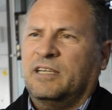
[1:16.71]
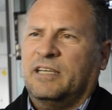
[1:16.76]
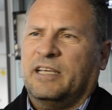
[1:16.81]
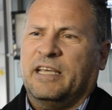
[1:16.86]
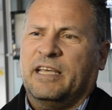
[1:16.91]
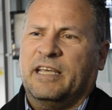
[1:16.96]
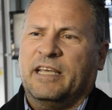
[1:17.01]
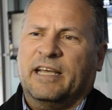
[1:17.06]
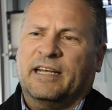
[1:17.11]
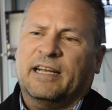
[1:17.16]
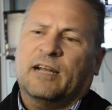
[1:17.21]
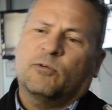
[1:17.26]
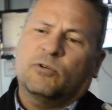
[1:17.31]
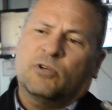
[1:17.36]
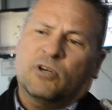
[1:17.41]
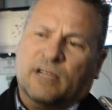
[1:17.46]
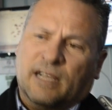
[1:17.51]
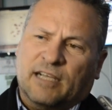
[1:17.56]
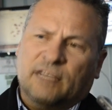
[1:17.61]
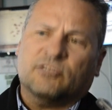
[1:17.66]
y en
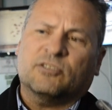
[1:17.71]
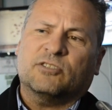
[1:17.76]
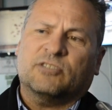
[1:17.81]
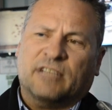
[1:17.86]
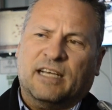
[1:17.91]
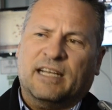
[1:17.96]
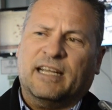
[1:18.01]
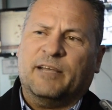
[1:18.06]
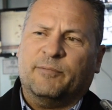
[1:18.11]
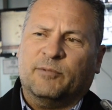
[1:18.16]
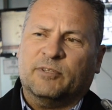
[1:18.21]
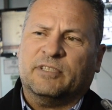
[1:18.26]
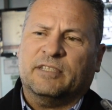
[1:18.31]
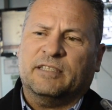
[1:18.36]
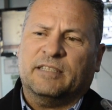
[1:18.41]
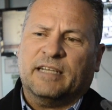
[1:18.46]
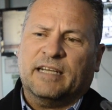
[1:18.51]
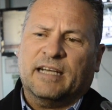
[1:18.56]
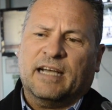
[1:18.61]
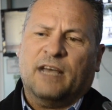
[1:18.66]
algunos casos ya la hemos
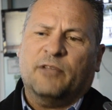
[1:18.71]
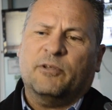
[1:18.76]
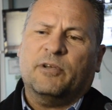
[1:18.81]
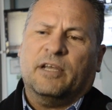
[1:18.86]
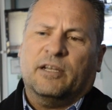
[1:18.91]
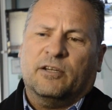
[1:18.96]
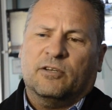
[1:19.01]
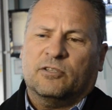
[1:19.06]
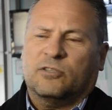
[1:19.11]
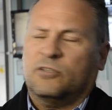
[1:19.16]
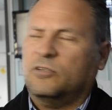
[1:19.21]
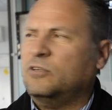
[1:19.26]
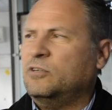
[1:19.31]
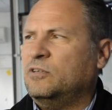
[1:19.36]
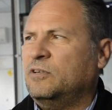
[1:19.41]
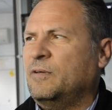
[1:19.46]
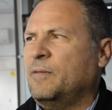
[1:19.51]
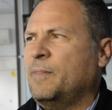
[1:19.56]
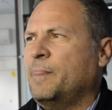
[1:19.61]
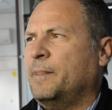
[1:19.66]
entregado y en otros
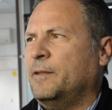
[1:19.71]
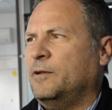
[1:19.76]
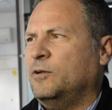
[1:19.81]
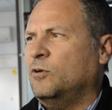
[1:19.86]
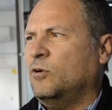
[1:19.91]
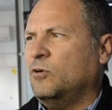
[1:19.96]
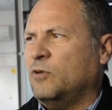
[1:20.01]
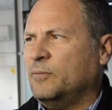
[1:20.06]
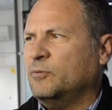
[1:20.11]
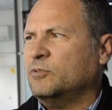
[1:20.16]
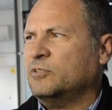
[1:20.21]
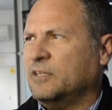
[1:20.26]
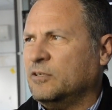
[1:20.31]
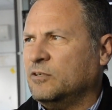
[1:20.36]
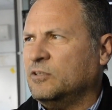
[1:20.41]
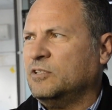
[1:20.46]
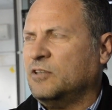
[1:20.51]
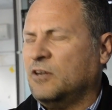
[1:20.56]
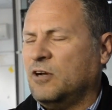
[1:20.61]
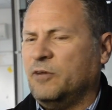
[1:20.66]
no lo hemos
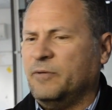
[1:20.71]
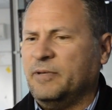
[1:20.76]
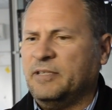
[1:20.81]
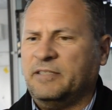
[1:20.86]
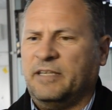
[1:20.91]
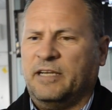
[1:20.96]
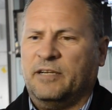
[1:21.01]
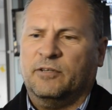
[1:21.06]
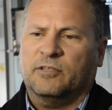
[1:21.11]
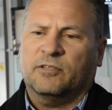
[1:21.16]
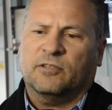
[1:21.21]
encontrado al vecino.